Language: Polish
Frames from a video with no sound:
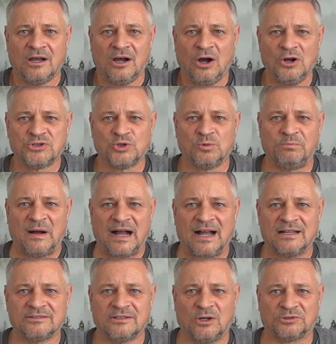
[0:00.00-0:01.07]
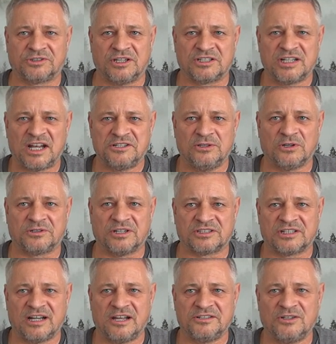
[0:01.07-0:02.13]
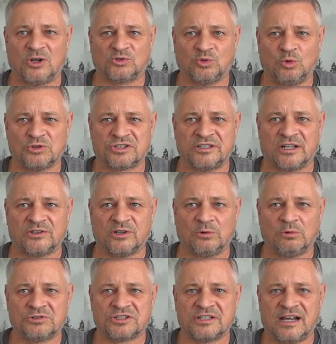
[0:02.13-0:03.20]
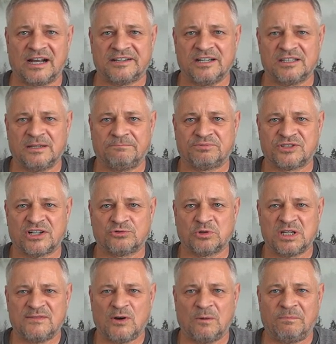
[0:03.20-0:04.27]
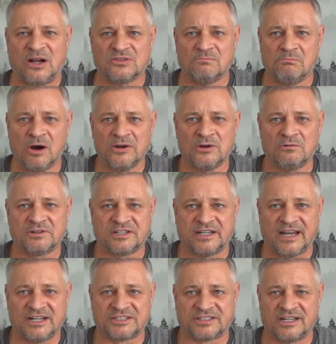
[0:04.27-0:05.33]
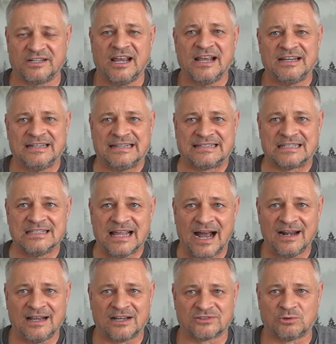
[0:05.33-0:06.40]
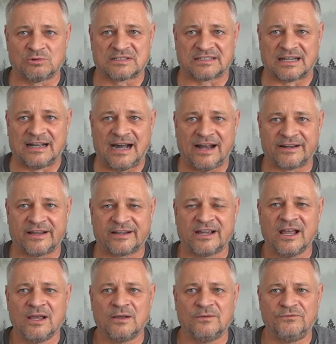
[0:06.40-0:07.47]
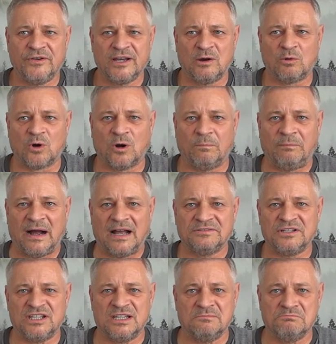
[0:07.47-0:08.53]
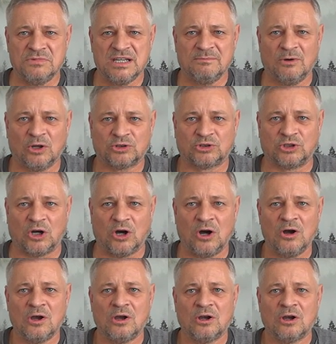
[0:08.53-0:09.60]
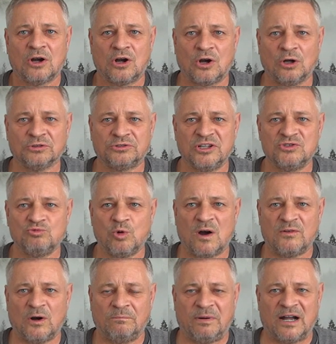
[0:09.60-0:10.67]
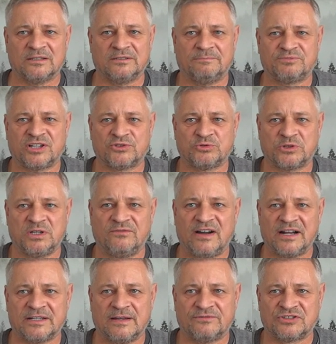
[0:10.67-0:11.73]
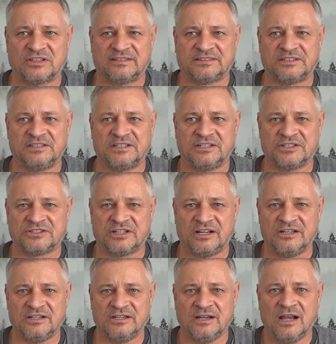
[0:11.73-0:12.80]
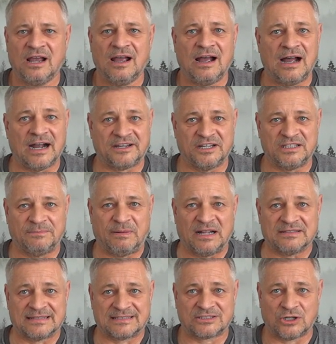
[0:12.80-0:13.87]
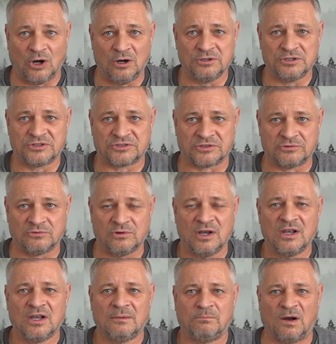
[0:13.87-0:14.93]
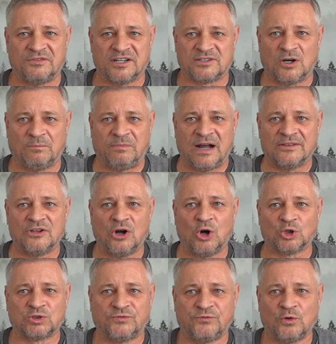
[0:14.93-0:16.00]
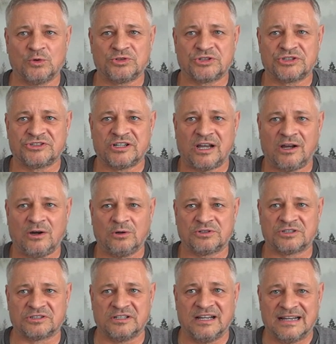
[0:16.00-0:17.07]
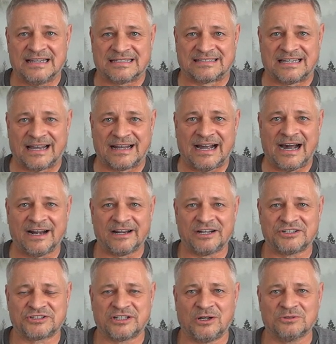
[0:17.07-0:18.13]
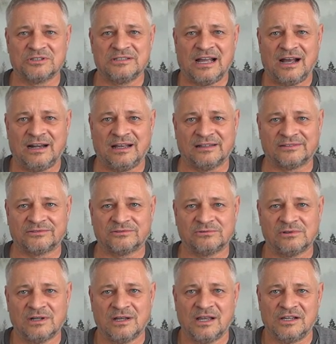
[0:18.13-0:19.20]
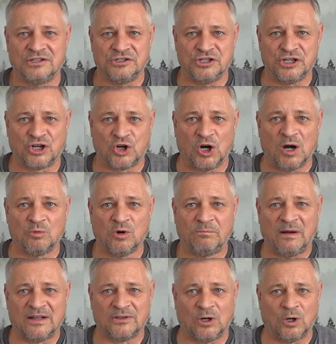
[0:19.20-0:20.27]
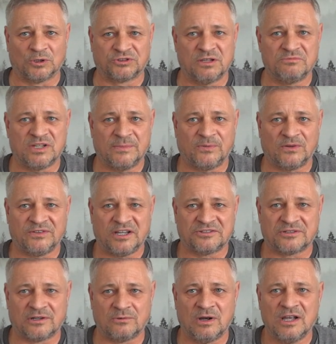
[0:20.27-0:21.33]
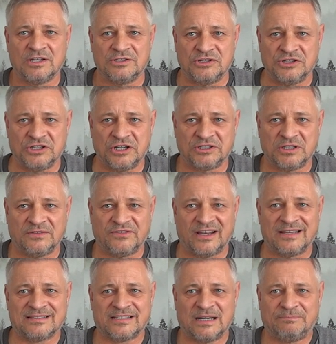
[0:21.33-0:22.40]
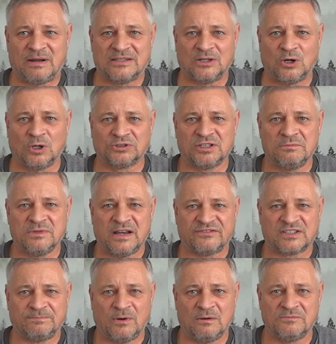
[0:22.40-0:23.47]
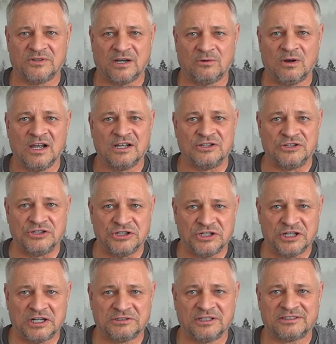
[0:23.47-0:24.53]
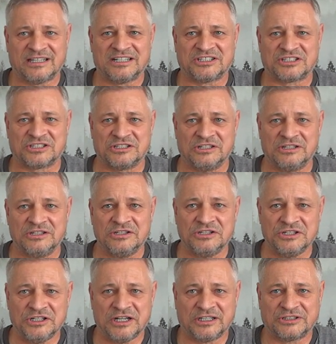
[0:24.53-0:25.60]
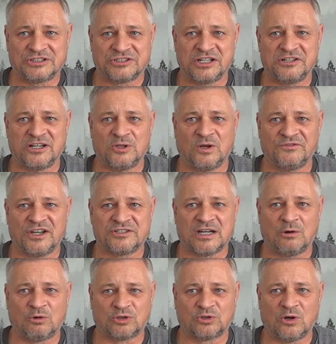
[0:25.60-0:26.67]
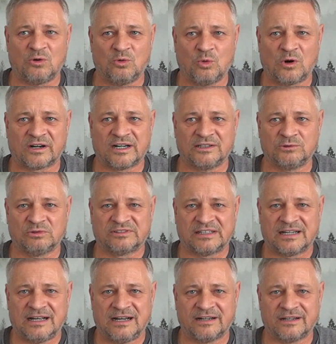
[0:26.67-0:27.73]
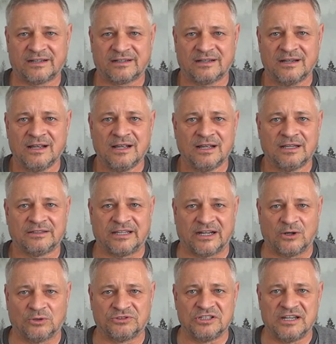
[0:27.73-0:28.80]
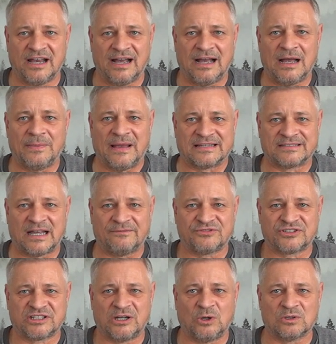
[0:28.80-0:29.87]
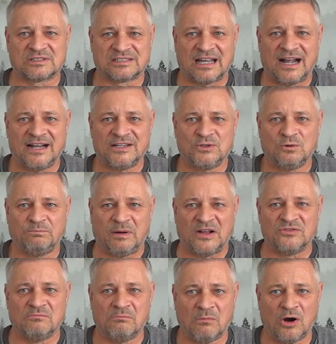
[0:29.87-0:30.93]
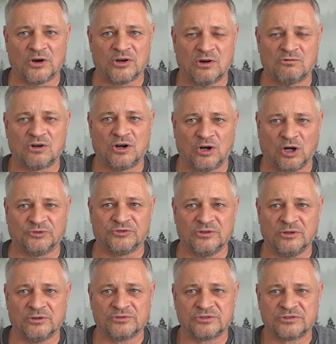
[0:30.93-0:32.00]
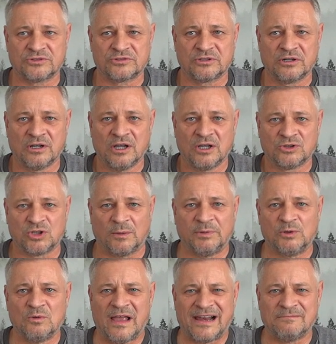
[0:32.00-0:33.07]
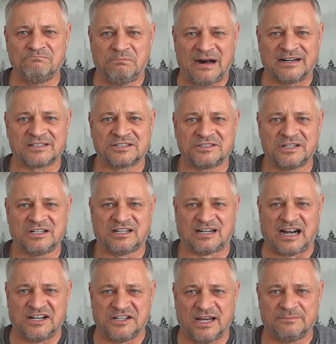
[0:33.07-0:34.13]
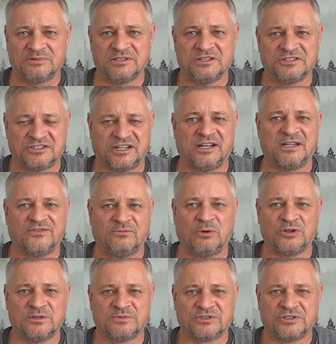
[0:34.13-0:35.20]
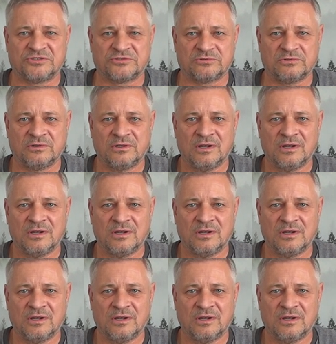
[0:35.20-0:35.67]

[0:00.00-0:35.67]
Chodził pan od kieszeni do kieszeni, od ucznia do ucznia, a kiedy przeszukiwał pan moją kieszeń i znalazł zegarek, wyjął go pan i mimo to kontynuował pan przeszukiwanie wszystkich kieszeni. A kiedy pan skończył, powiedział pan: Otwórzcie oczy, zegarek się odnalazł. Nikomu pan o tym nie powiedział. Nigdy więcej pan o tym nie wspomniał. Nigdy też nikt się nie dowiedział, kto ukradł zegarek. Tego dnia na zawsze ocalił Pan moją godność. To był najbardziej haniebny dzień w moim życiu.